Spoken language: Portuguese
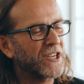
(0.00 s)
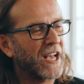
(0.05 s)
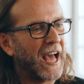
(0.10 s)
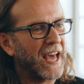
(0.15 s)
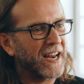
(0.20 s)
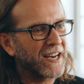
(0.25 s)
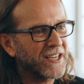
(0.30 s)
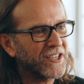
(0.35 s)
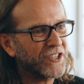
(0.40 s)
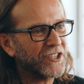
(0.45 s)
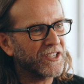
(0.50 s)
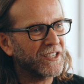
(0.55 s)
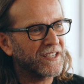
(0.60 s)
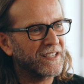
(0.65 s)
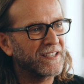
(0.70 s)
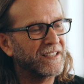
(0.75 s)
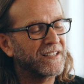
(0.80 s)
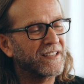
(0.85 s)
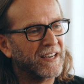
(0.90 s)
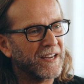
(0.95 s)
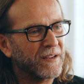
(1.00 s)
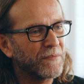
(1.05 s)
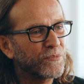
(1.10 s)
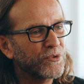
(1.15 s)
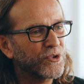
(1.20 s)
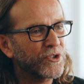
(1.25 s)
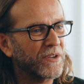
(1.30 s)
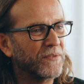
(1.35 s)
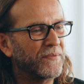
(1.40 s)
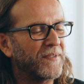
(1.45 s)
caras que
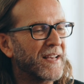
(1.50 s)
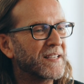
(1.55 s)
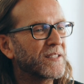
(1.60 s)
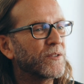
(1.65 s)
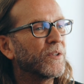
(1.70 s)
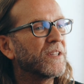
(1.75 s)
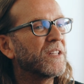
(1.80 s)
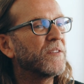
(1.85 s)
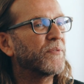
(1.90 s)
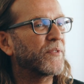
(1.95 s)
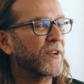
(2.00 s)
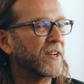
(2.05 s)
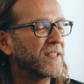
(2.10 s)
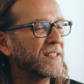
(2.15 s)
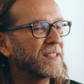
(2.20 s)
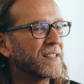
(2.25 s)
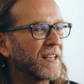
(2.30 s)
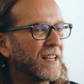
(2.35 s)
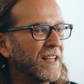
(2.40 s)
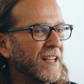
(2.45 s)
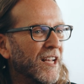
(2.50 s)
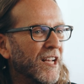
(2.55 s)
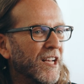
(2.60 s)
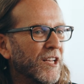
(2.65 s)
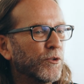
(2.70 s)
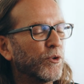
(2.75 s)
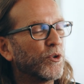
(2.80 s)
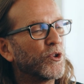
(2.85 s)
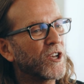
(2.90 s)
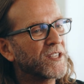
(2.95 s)
queremos que façam a diferença
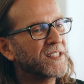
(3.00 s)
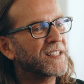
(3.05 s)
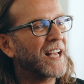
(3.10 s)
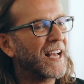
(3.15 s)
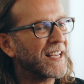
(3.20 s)
no nosso